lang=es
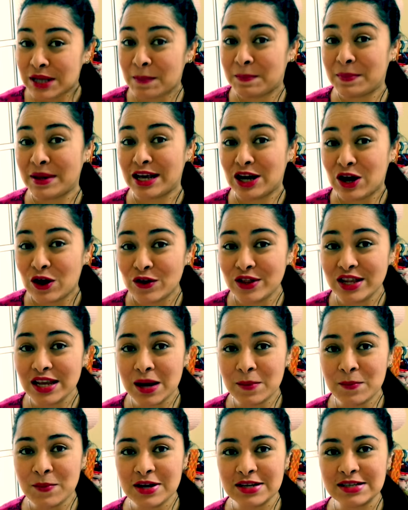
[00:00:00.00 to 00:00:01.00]
salpicón,
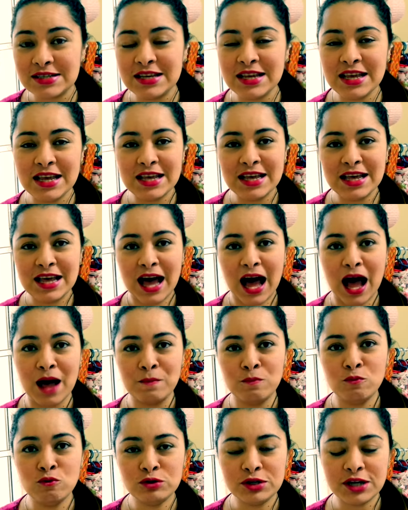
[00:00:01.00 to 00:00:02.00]
digamos así,
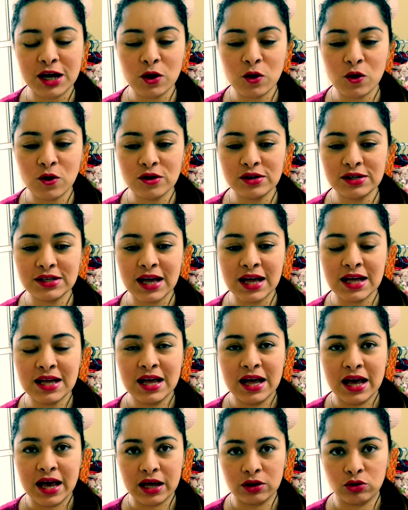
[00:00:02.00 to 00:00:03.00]
hay muchas cosas,
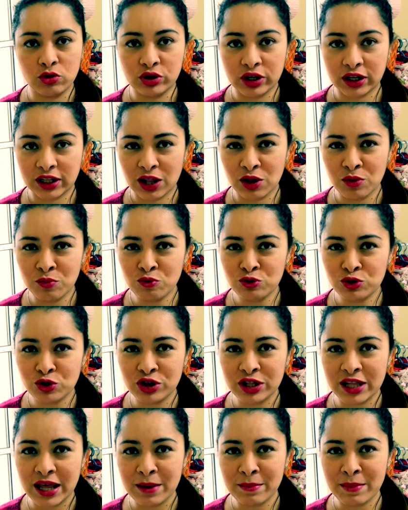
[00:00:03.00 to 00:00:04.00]
estoy tratando
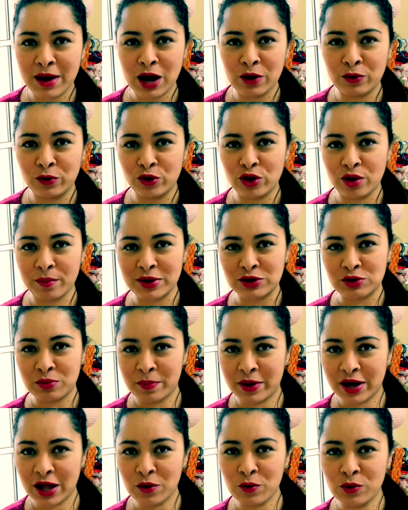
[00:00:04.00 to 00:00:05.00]
muchos temas, algunos temas
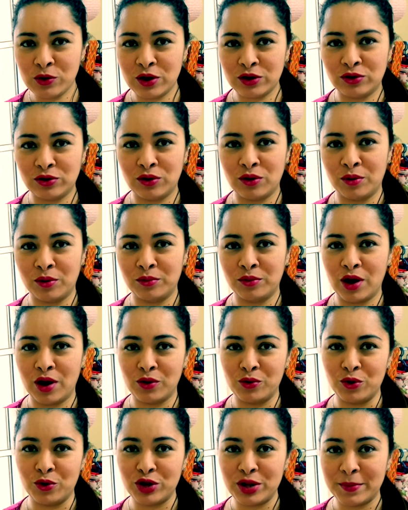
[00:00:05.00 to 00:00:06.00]
son para adultos,
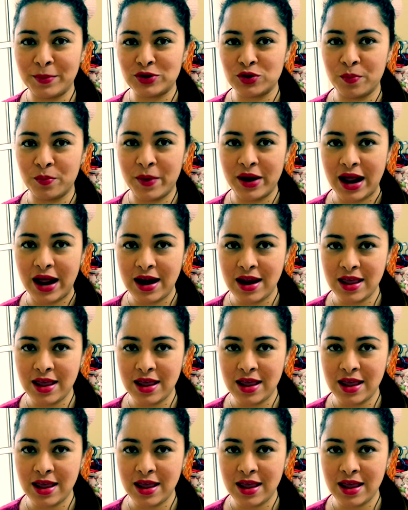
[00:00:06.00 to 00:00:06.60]
algunos temas son para